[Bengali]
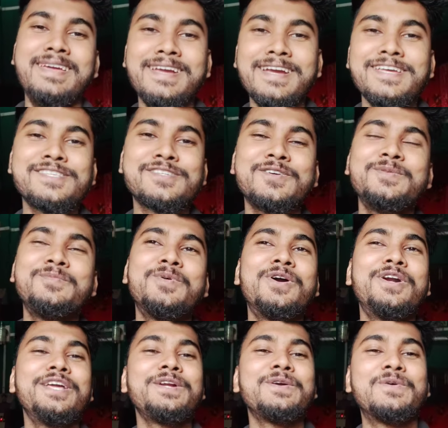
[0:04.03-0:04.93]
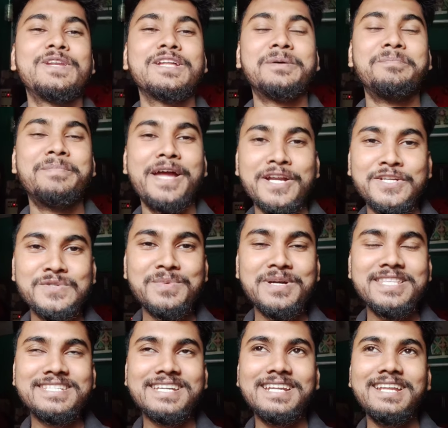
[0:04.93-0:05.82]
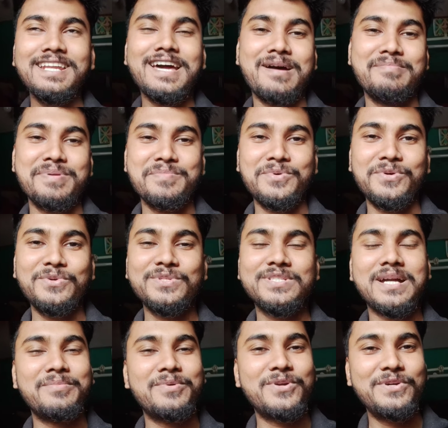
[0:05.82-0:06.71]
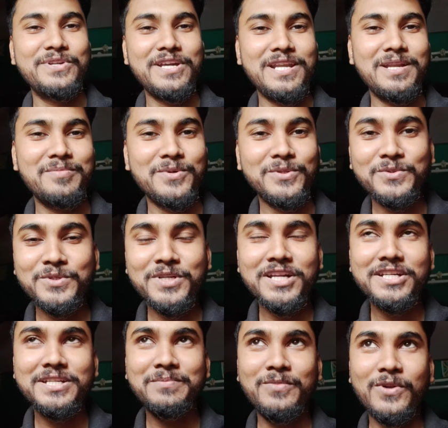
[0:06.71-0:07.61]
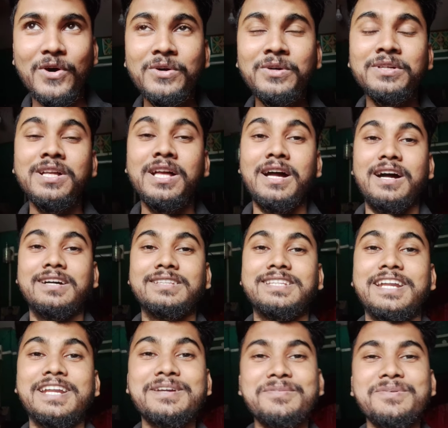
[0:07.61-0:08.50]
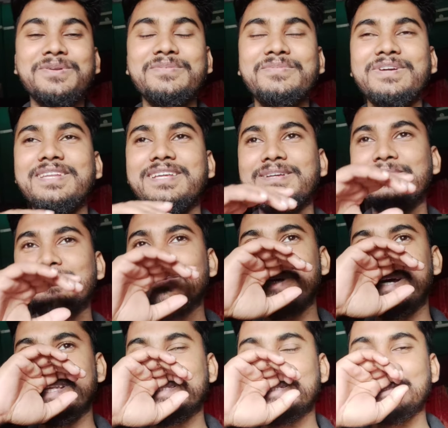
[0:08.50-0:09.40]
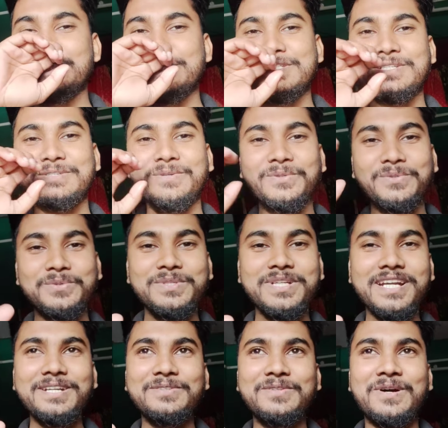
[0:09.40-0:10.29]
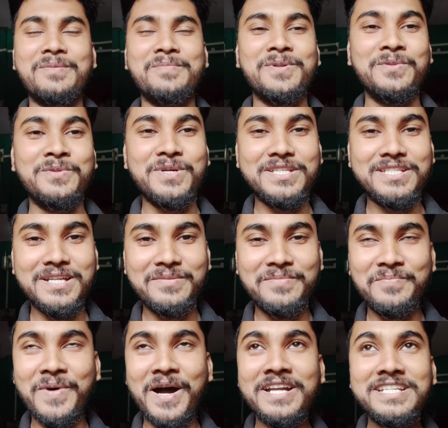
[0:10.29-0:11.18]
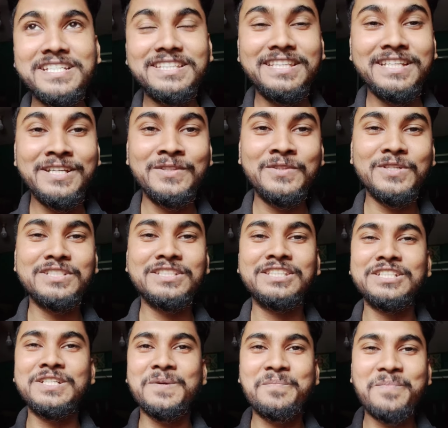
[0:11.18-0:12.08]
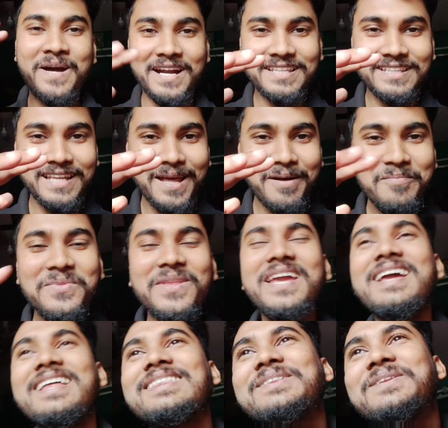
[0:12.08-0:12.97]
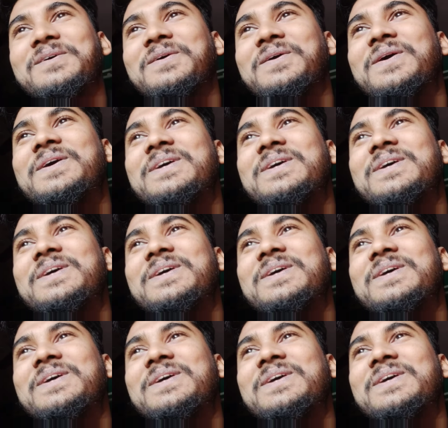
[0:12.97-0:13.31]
এই গাইজ গুড মর্নিং ওয়েলকাম ব্যাক টু মাই চ্যানেল আমি মনু জাবরণ ইয়ার এলাম নতুন আরেকটি ব্লগ আর তার আগে বলে ফেলি কিন্তু আজকে হচ্ছে নতুন ইয়ার তো আমরা দুই হাজার বাইশের থেকে দুই হাজার পাড়া দিলাম তো